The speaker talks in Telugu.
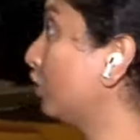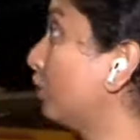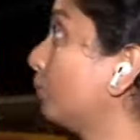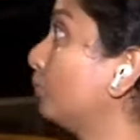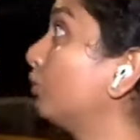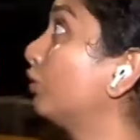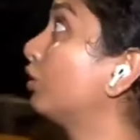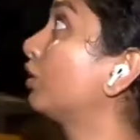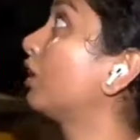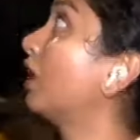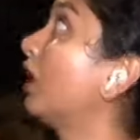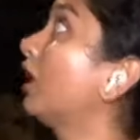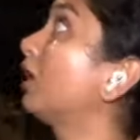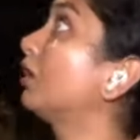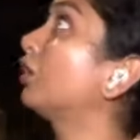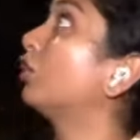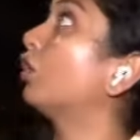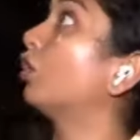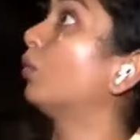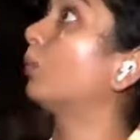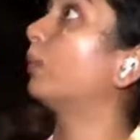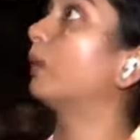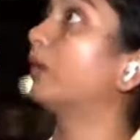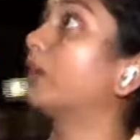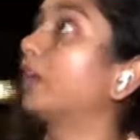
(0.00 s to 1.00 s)
రెండు మూడు కాళ్ళు
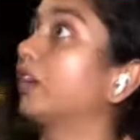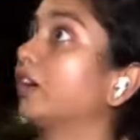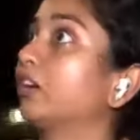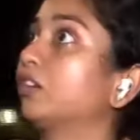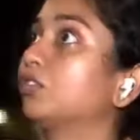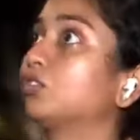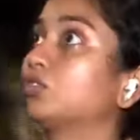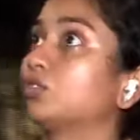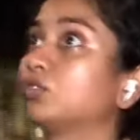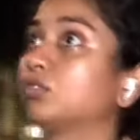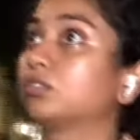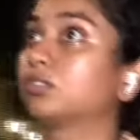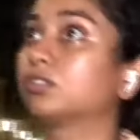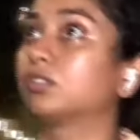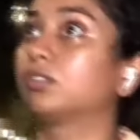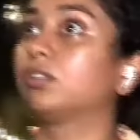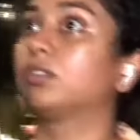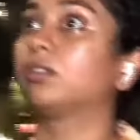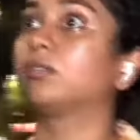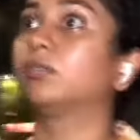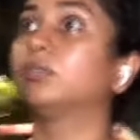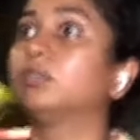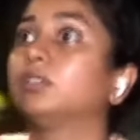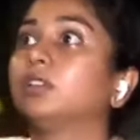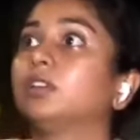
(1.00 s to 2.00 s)
లోపలికి వెళ్ళడం
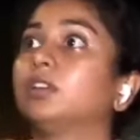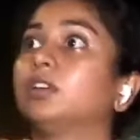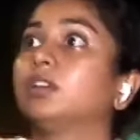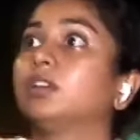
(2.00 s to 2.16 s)
చూస్తున్నాను